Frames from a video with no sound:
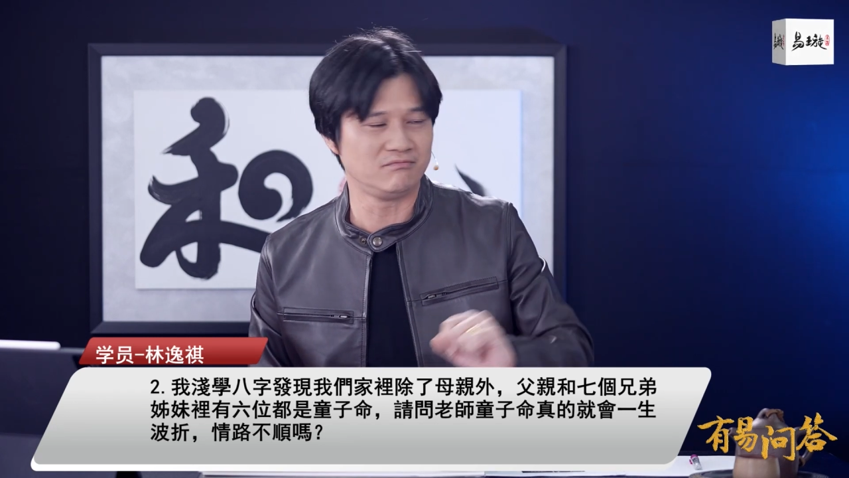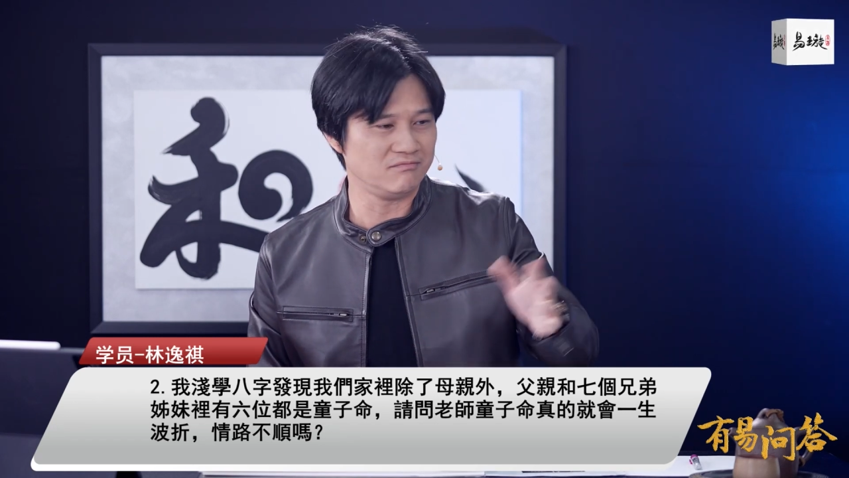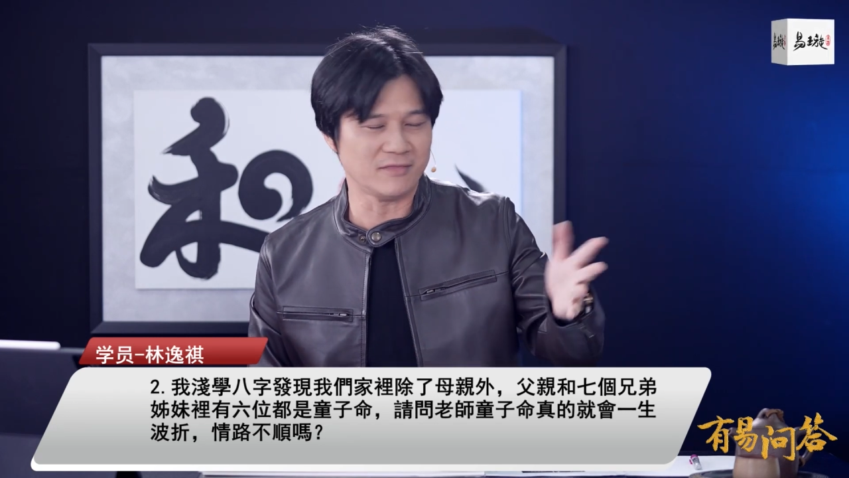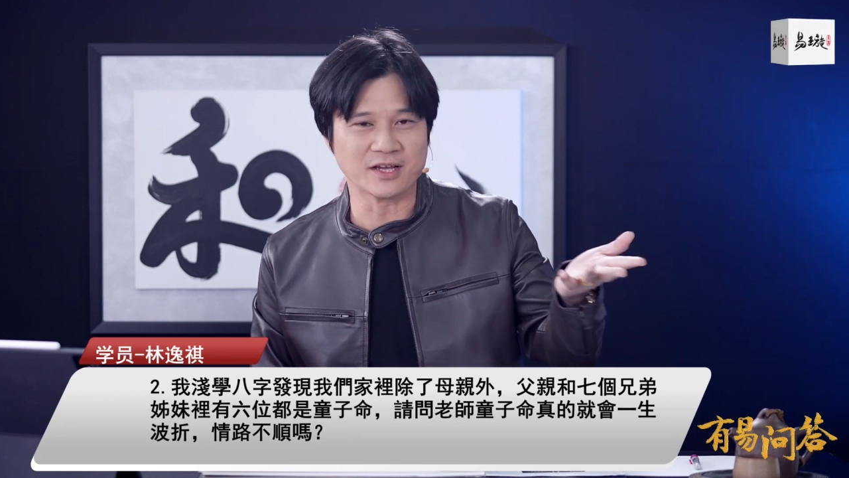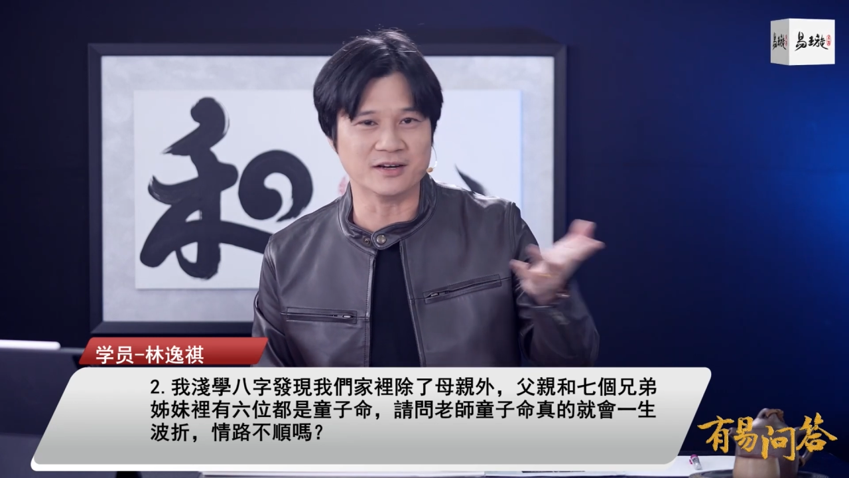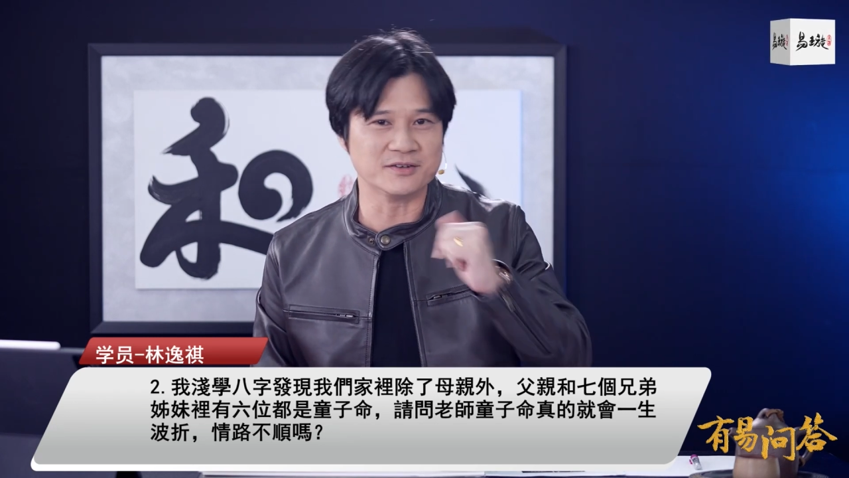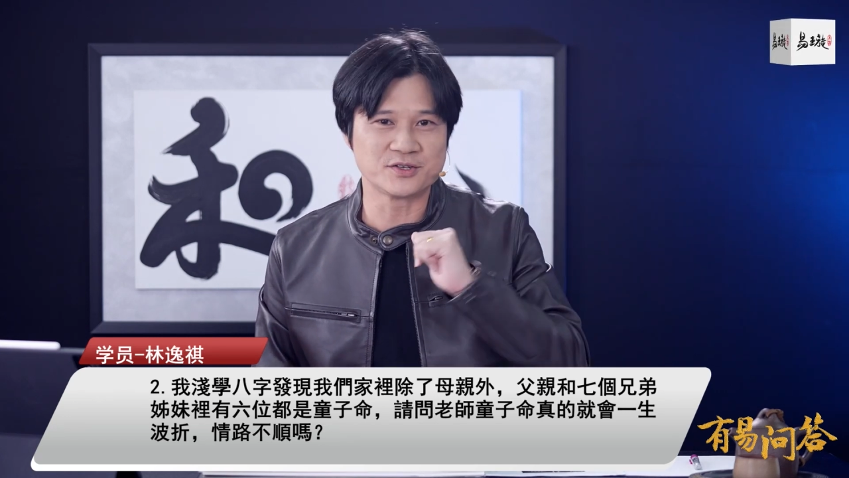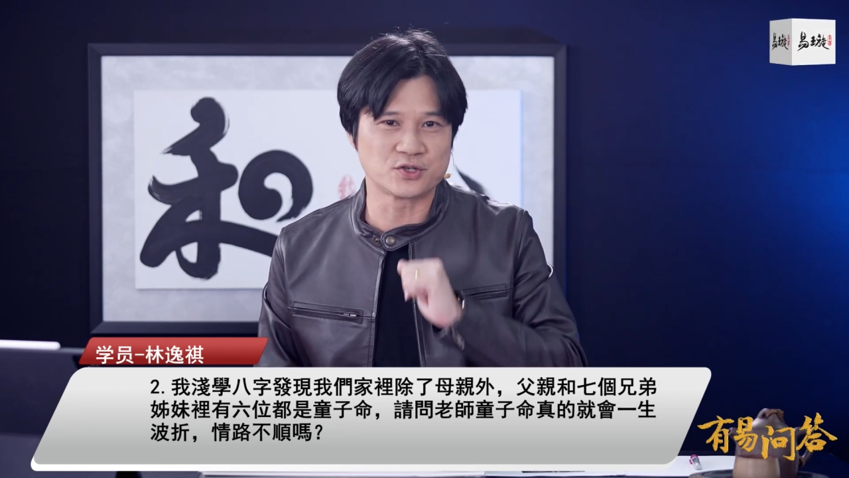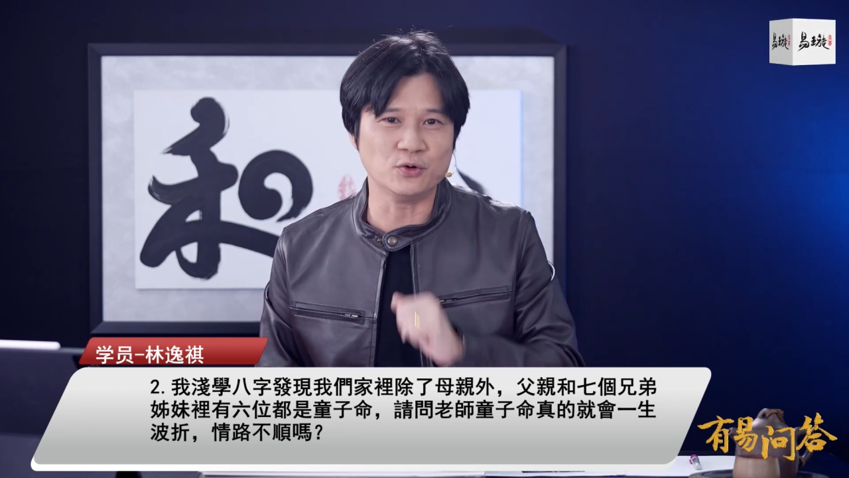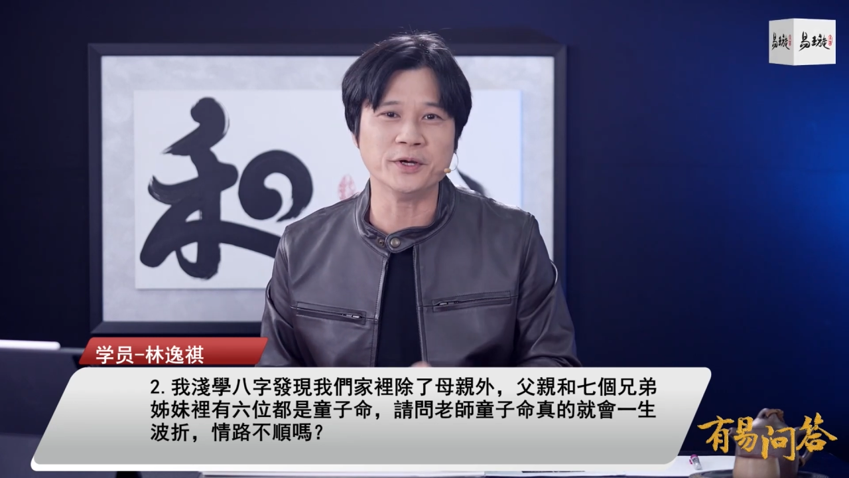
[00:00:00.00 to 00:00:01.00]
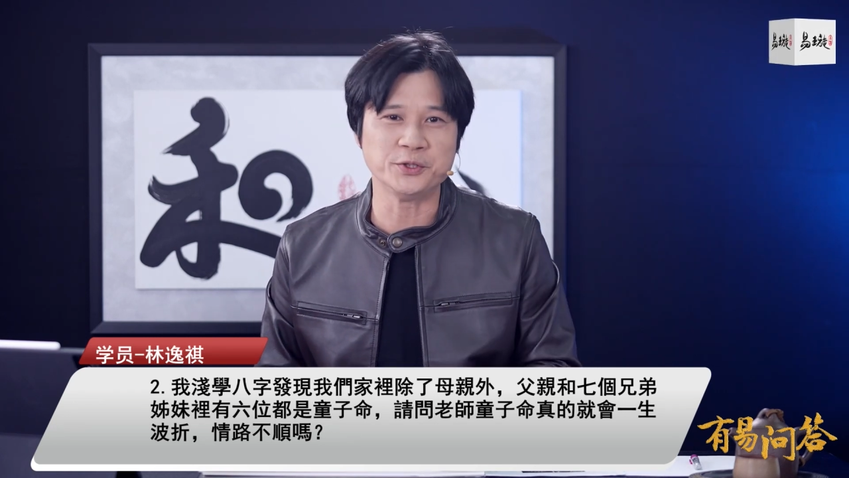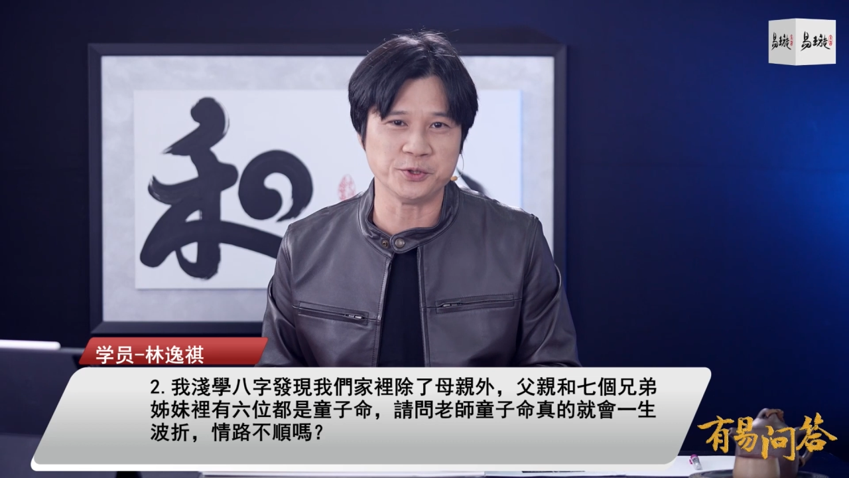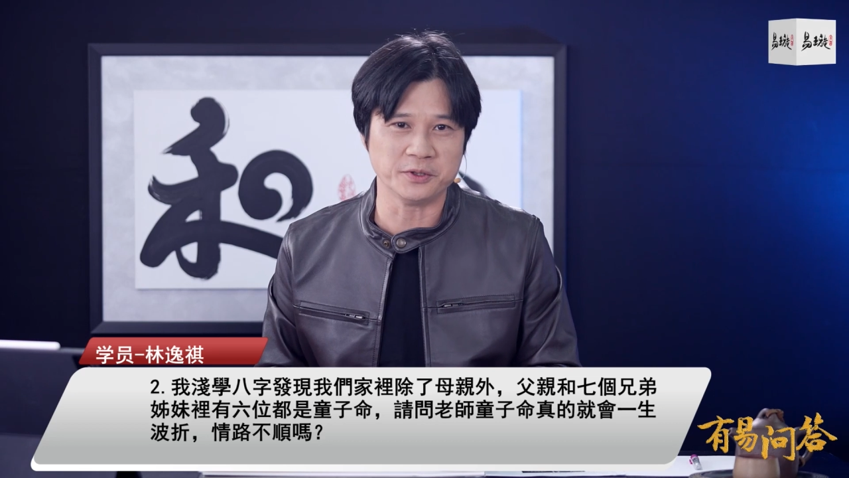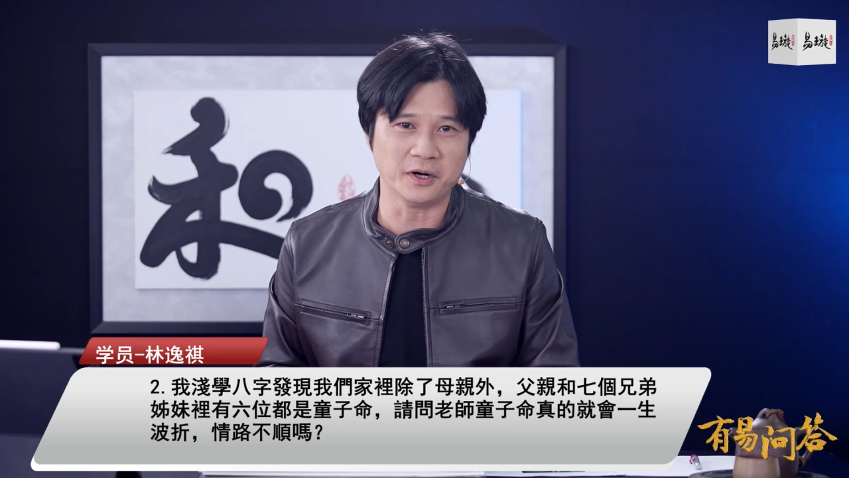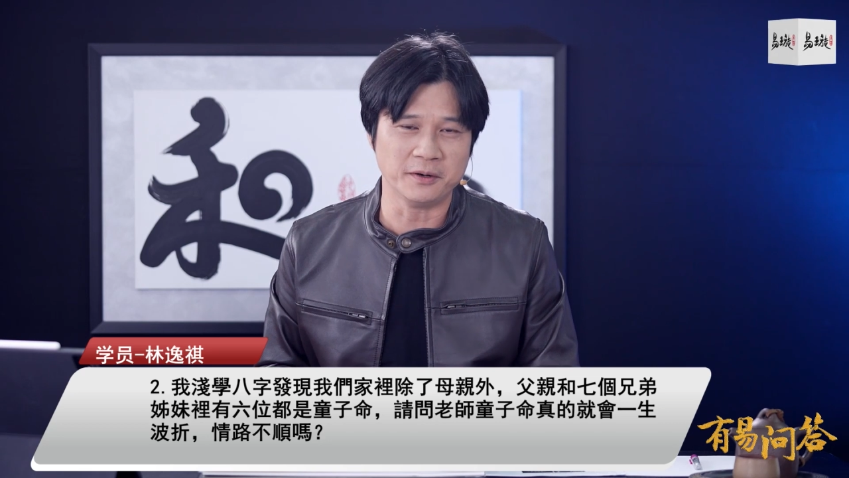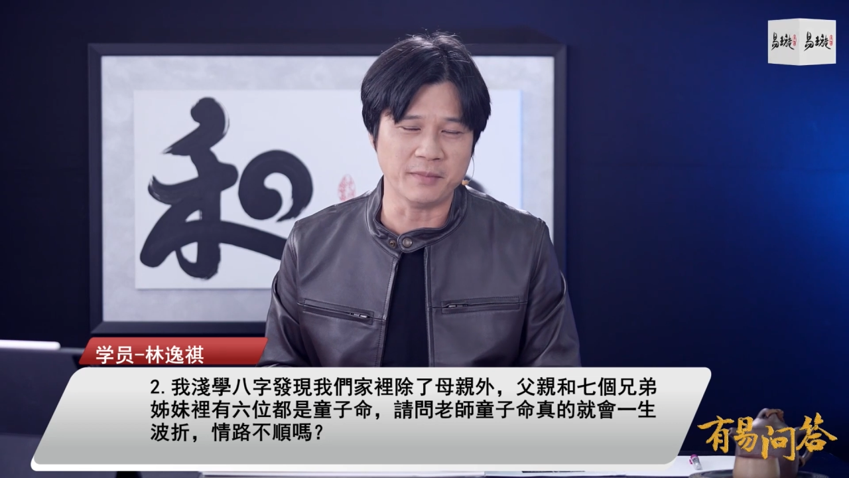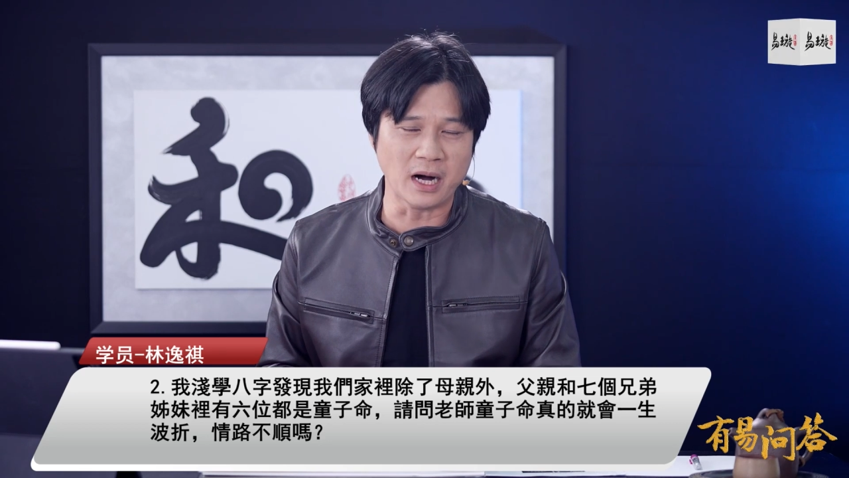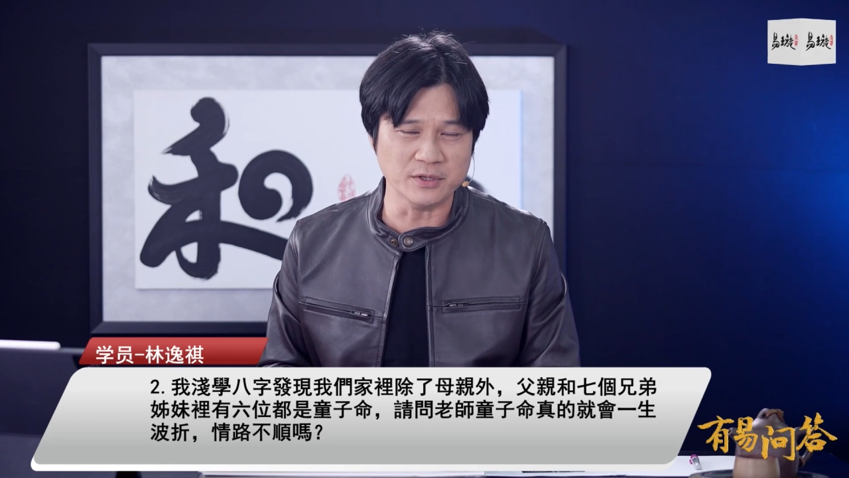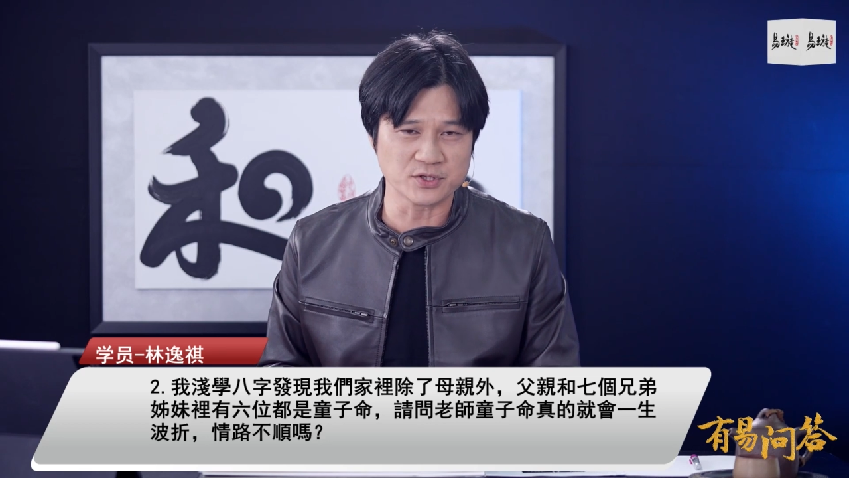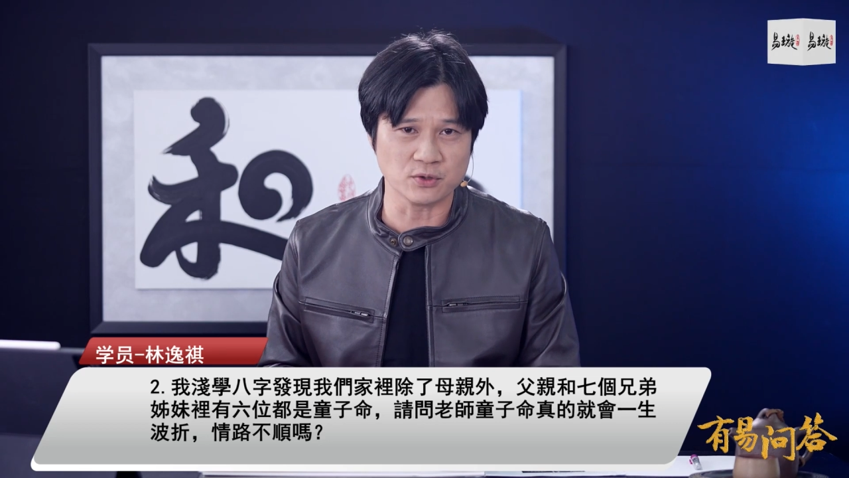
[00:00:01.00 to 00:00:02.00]
那个收回去啊？把我
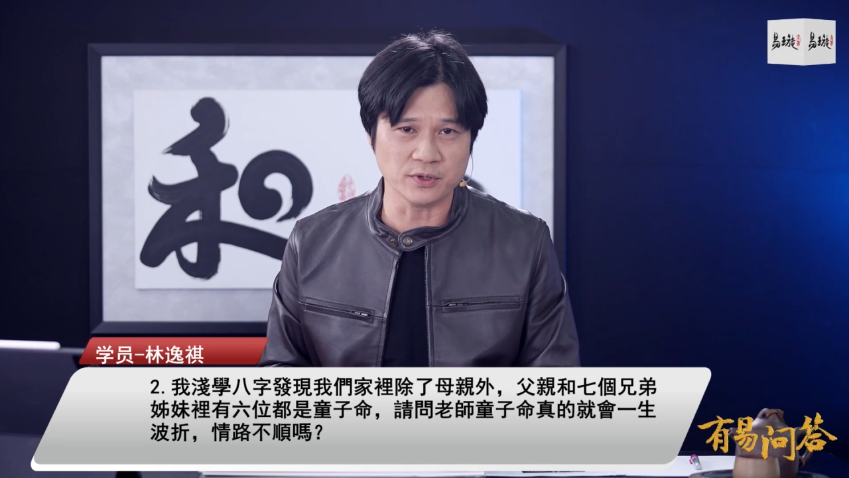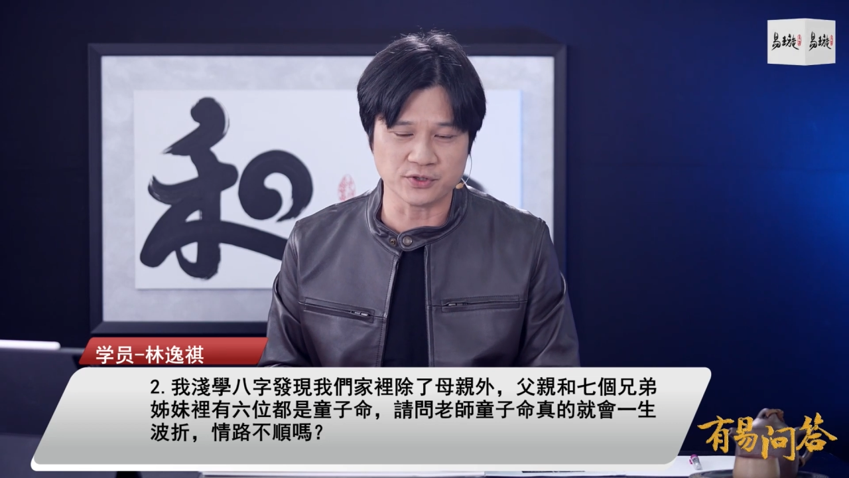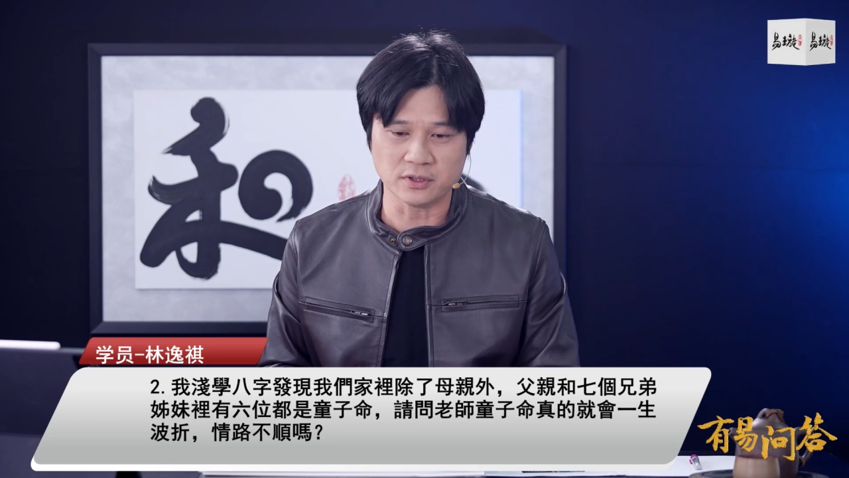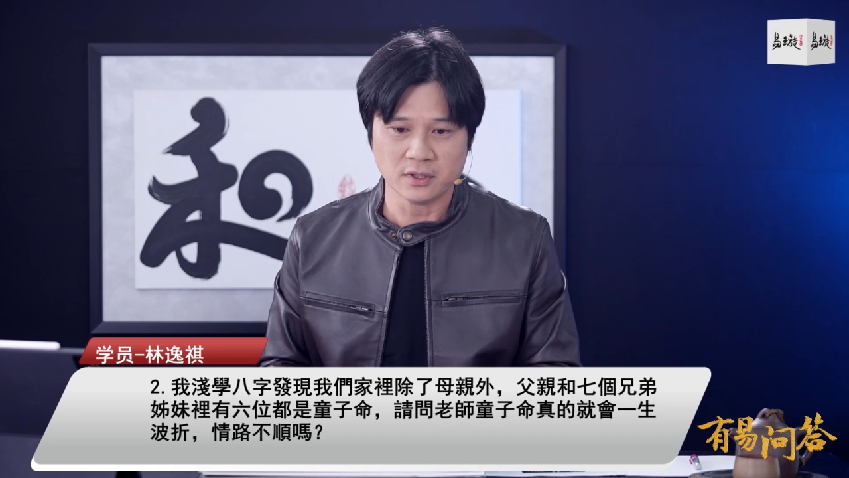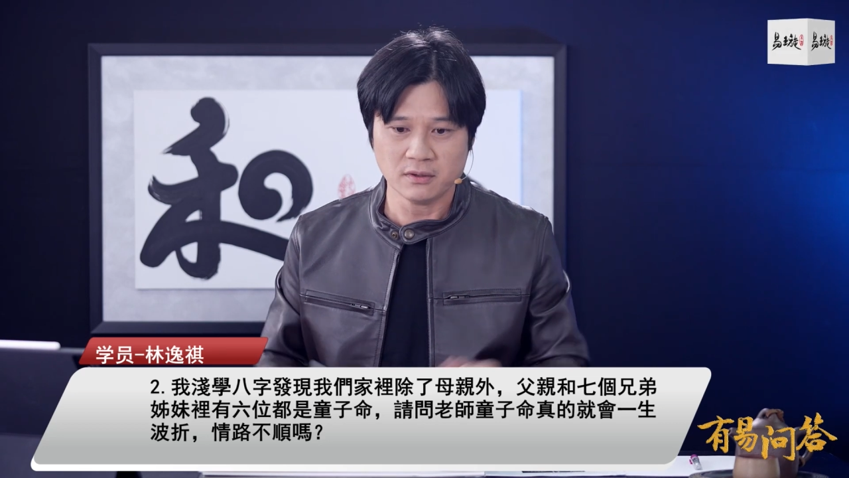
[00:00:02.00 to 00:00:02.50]
们收回去。